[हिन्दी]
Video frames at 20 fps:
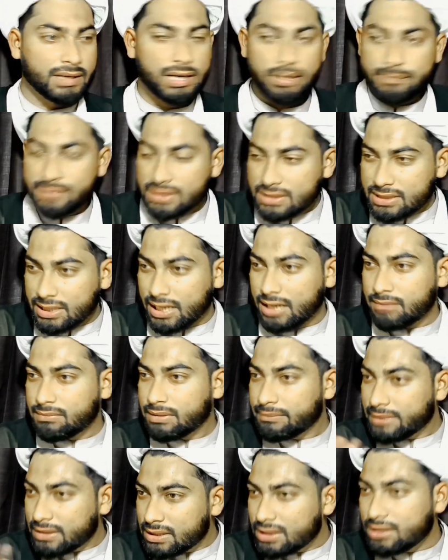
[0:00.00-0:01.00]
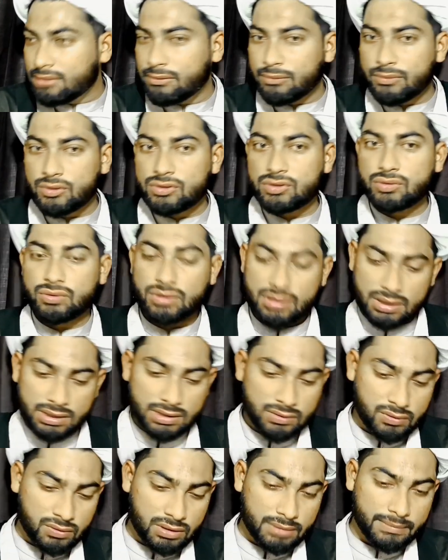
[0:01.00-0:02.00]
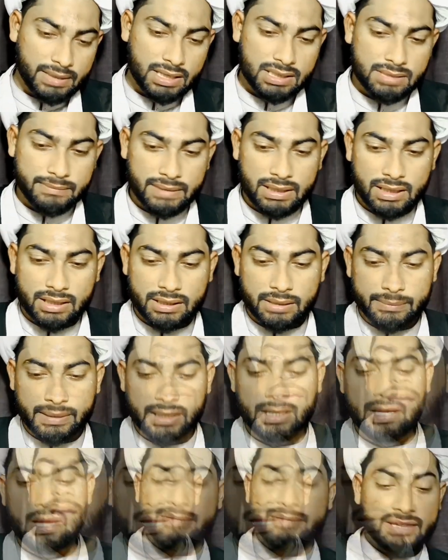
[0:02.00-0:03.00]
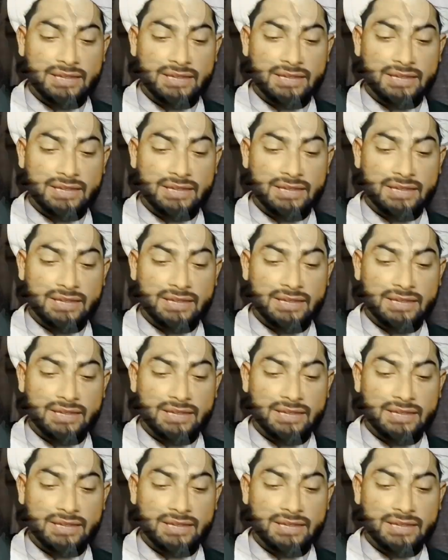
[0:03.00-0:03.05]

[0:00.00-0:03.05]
अपने शहर में मदीने में मौजूद थे तो नमाज़ें मिला कर आप